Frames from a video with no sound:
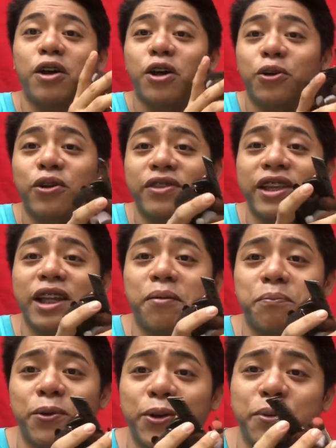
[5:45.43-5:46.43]
Konti
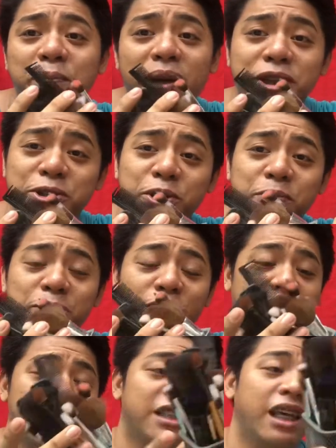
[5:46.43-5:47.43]
lang po yung brush ko po
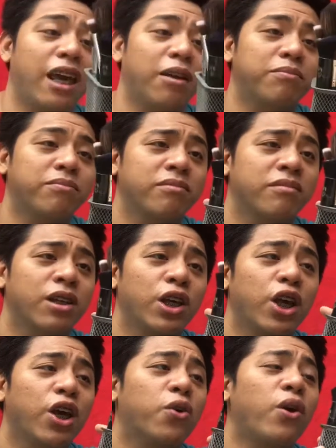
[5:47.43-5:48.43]
kasi
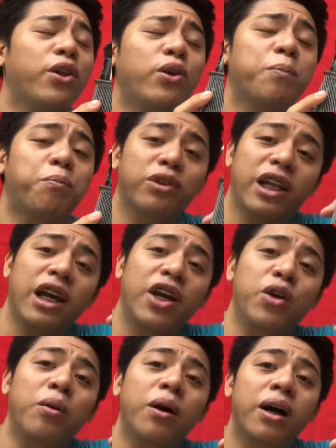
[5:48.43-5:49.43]
kung ano lang po talaga
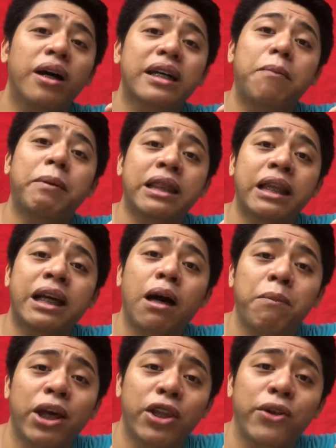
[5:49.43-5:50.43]
yung gamit na
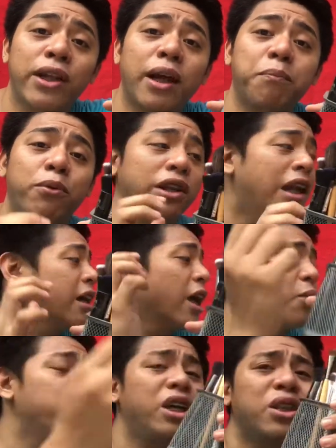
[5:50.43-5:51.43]
gamit, yun lang po yung lalagay
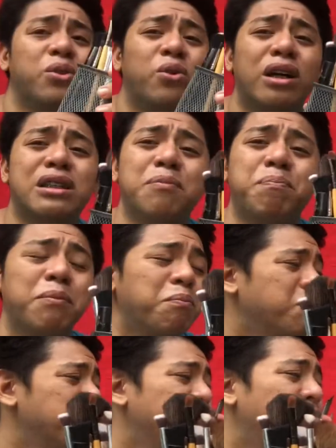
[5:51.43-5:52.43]
ko dito. Kasi pag
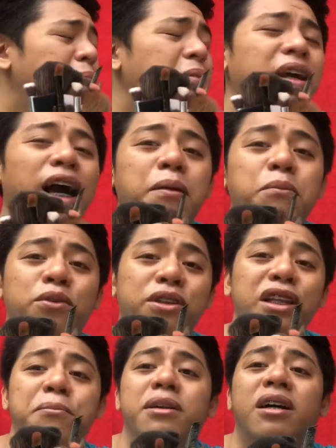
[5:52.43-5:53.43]
dinamihan mo, di
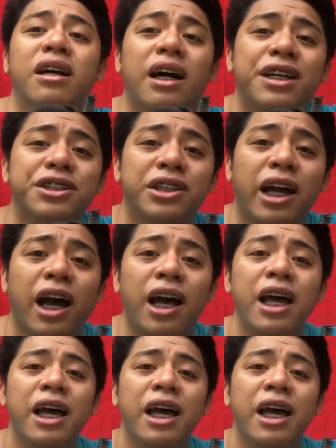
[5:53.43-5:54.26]
naman kakasya.